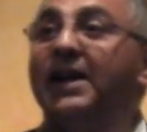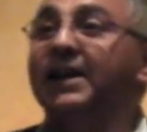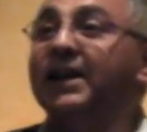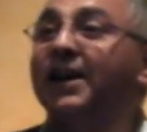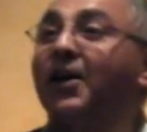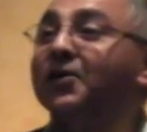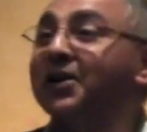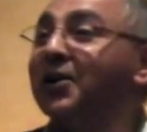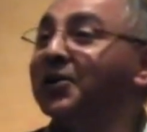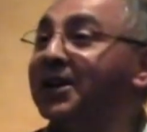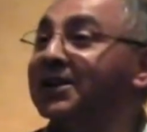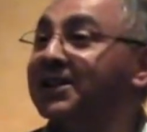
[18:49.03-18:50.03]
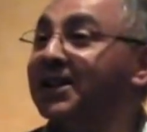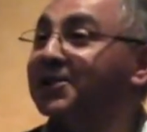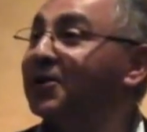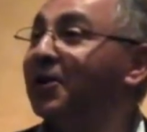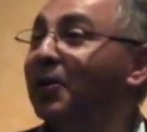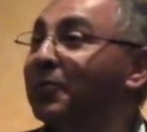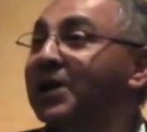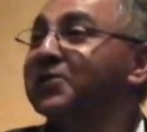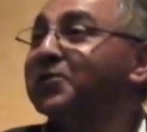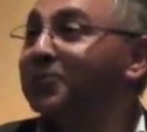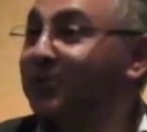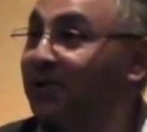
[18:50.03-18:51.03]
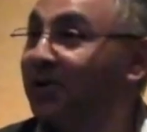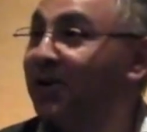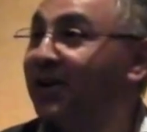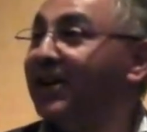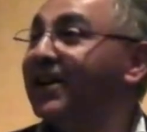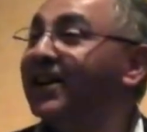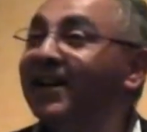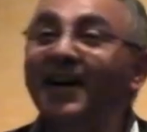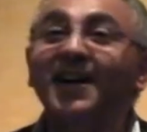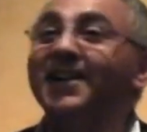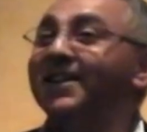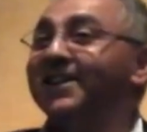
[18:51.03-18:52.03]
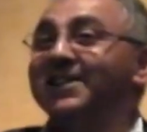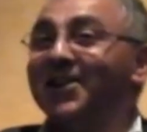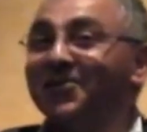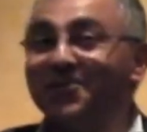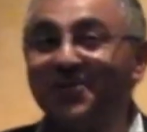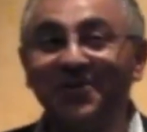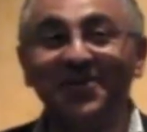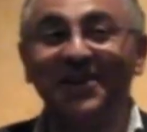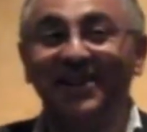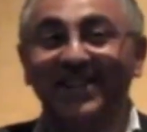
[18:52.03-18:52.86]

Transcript: Il est rentré en extase en, plein souffle. Et là, là ça continuait